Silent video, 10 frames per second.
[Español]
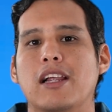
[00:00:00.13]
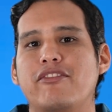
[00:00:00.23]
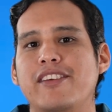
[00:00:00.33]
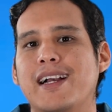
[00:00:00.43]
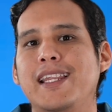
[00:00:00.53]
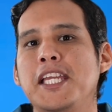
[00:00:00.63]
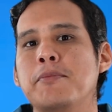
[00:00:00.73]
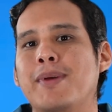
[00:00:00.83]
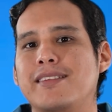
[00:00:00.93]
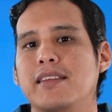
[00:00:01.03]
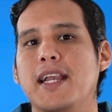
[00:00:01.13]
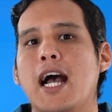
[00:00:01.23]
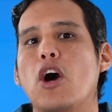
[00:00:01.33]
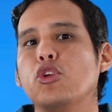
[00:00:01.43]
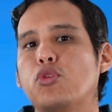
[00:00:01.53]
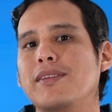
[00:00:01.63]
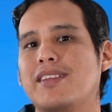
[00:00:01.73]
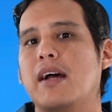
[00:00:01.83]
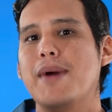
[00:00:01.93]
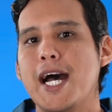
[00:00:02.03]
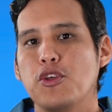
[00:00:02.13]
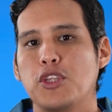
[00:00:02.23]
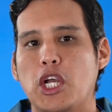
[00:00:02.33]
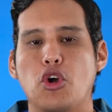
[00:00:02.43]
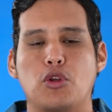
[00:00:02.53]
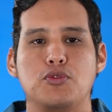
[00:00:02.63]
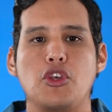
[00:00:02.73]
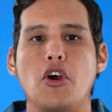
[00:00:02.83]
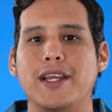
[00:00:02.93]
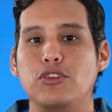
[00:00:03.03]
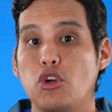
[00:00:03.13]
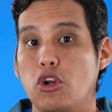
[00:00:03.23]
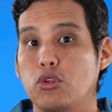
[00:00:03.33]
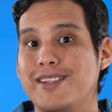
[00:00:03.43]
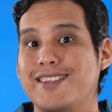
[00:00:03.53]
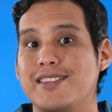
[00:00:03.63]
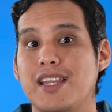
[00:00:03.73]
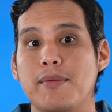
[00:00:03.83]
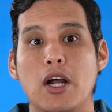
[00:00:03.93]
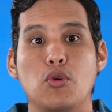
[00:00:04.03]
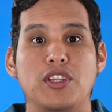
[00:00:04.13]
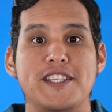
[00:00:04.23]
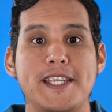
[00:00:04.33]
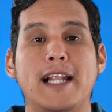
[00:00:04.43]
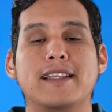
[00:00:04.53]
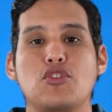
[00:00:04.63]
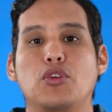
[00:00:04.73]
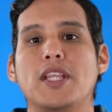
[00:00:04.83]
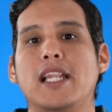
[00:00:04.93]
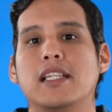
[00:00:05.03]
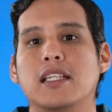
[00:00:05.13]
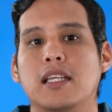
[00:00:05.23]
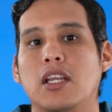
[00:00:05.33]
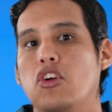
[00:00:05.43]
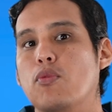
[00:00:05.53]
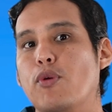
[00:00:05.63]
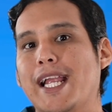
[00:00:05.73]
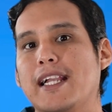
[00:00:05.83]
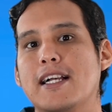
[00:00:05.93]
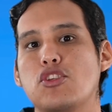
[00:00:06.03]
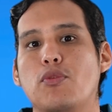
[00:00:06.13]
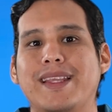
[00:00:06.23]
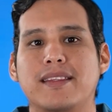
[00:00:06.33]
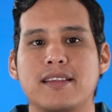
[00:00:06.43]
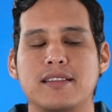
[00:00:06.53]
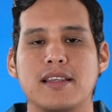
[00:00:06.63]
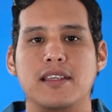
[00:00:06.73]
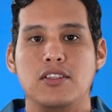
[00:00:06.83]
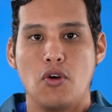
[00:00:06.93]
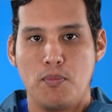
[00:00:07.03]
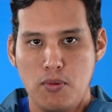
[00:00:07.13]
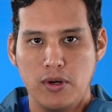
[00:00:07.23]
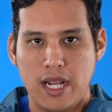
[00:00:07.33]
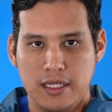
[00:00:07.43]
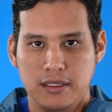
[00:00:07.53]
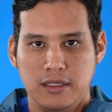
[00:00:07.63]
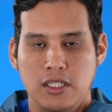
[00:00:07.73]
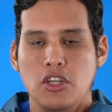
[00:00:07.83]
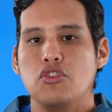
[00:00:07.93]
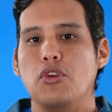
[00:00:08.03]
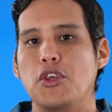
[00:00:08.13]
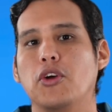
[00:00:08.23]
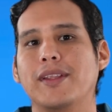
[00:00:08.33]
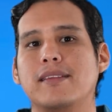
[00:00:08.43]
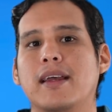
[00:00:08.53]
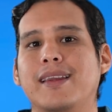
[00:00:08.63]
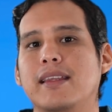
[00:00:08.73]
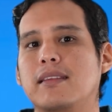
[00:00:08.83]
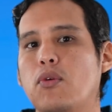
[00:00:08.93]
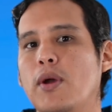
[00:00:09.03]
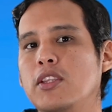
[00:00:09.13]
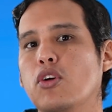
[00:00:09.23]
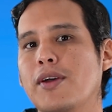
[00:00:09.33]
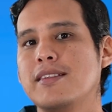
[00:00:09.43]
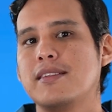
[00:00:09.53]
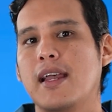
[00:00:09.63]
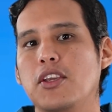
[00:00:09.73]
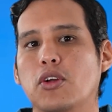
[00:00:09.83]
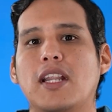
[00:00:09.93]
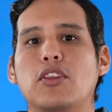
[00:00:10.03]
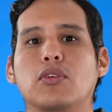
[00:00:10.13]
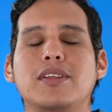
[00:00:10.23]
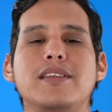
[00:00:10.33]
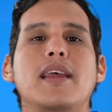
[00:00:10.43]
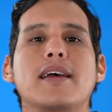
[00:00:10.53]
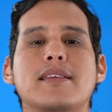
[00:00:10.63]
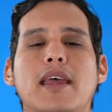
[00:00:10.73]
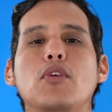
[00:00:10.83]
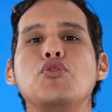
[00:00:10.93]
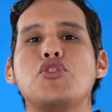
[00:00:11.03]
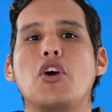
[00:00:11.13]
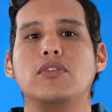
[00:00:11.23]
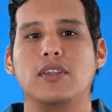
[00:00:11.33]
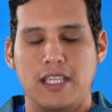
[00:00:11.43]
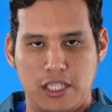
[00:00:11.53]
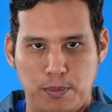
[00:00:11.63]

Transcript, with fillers: La Fiscalía investiga otro entramado de corrupción en torno al sistema judicial nacional, como en el caso Metástasis o Purga. Soy Jonathan y te cuento esta y otras noticias en un shot de